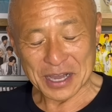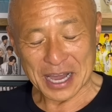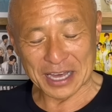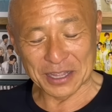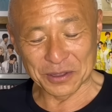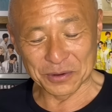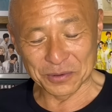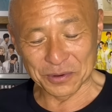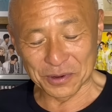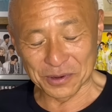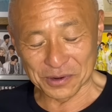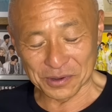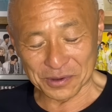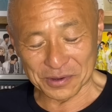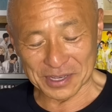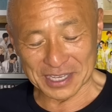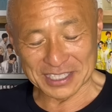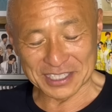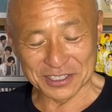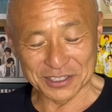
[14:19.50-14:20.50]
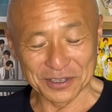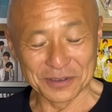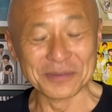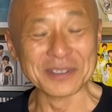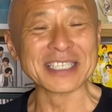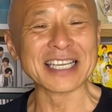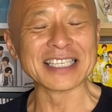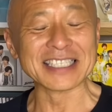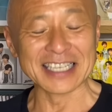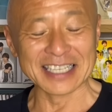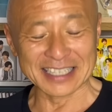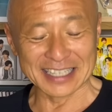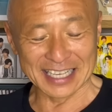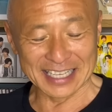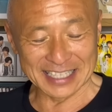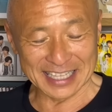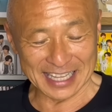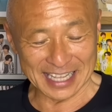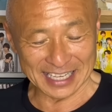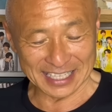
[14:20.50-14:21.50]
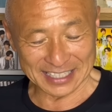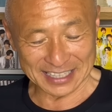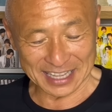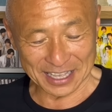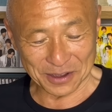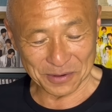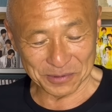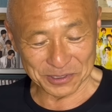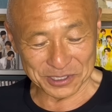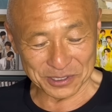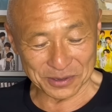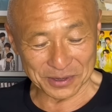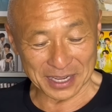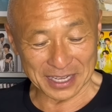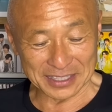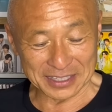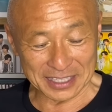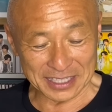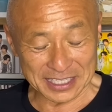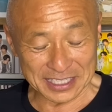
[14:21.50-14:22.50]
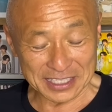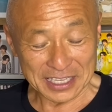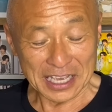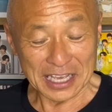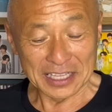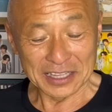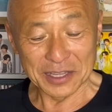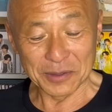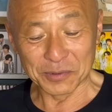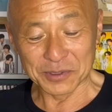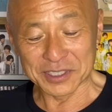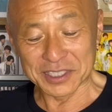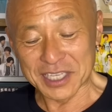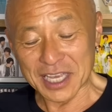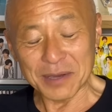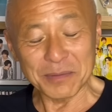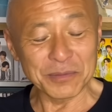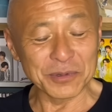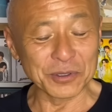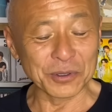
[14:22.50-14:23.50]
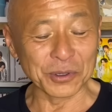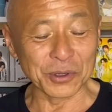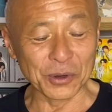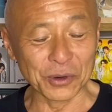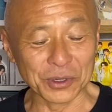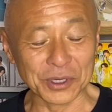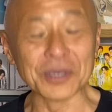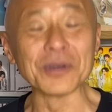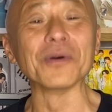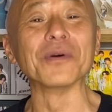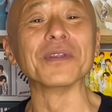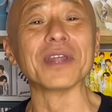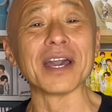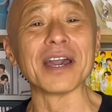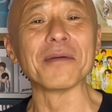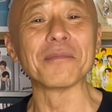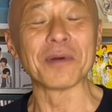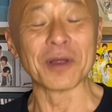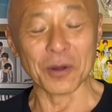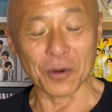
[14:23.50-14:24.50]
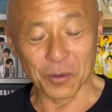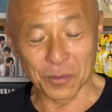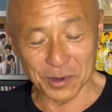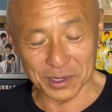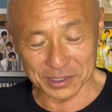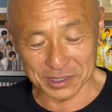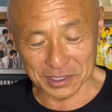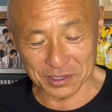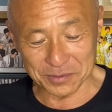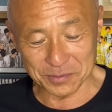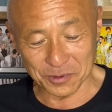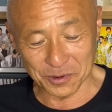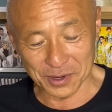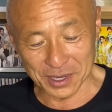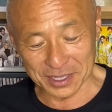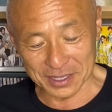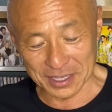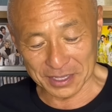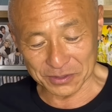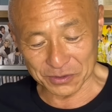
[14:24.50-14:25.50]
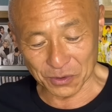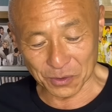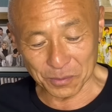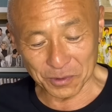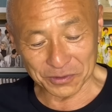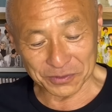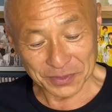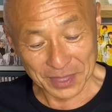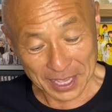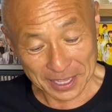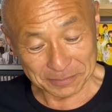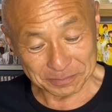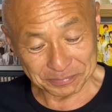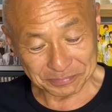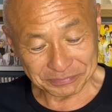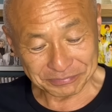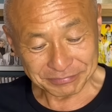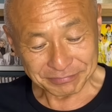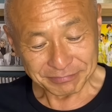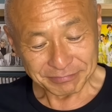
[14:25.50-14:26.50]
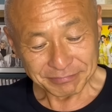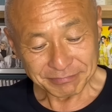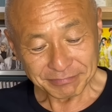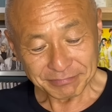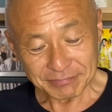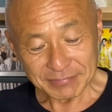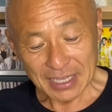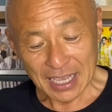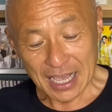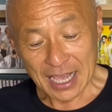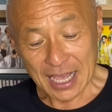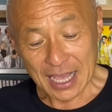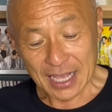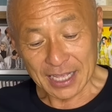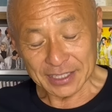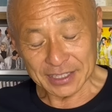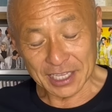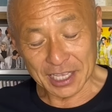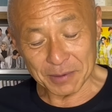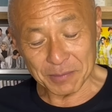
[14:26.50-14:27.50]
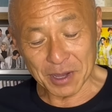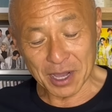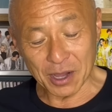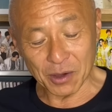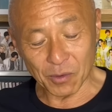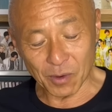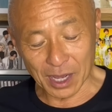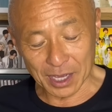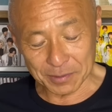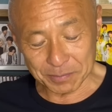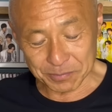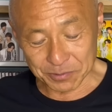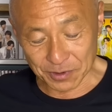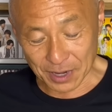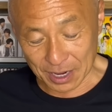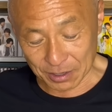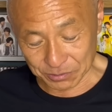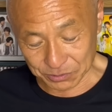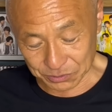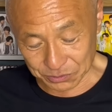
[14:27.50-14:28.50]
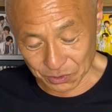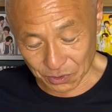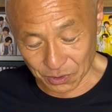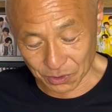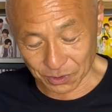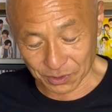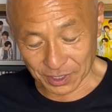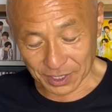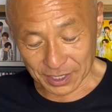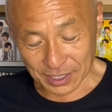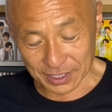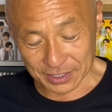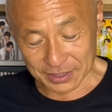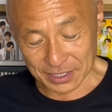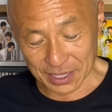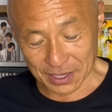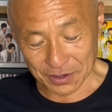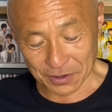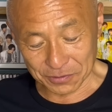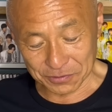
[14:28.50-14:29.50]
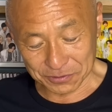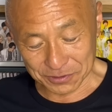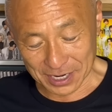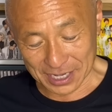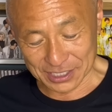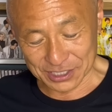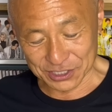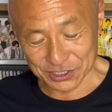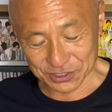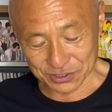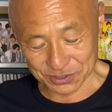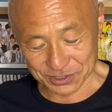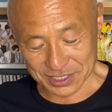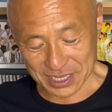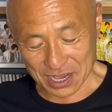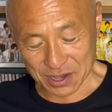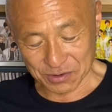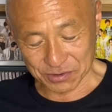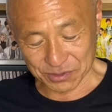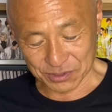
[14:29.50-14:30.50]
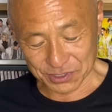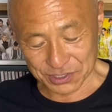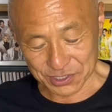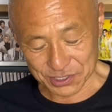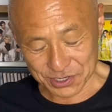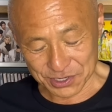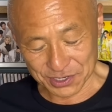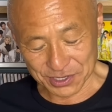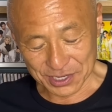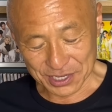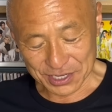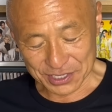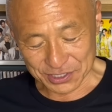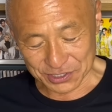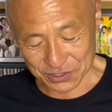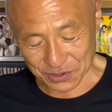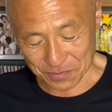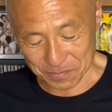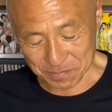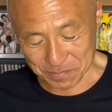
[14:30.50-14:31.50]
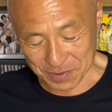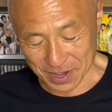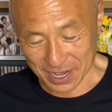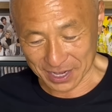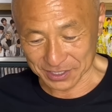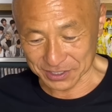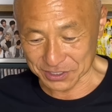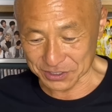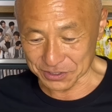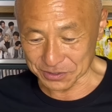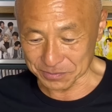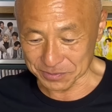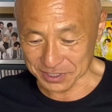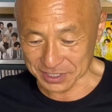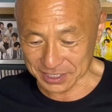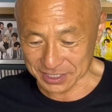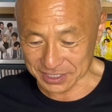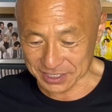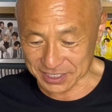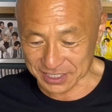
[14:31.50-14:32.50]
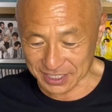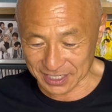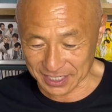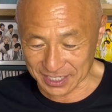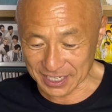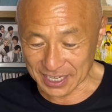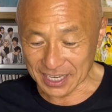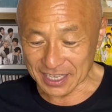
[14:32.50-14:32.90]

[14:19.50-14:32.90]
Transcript: あのウォールク詳しく見させていただきて面白かったです。でも全部の競技をね、やっぱり覚えてるもんやなと思って、ネバーワイプアウト、で、フラッシュザウルス、ストッパーキューブリッジ、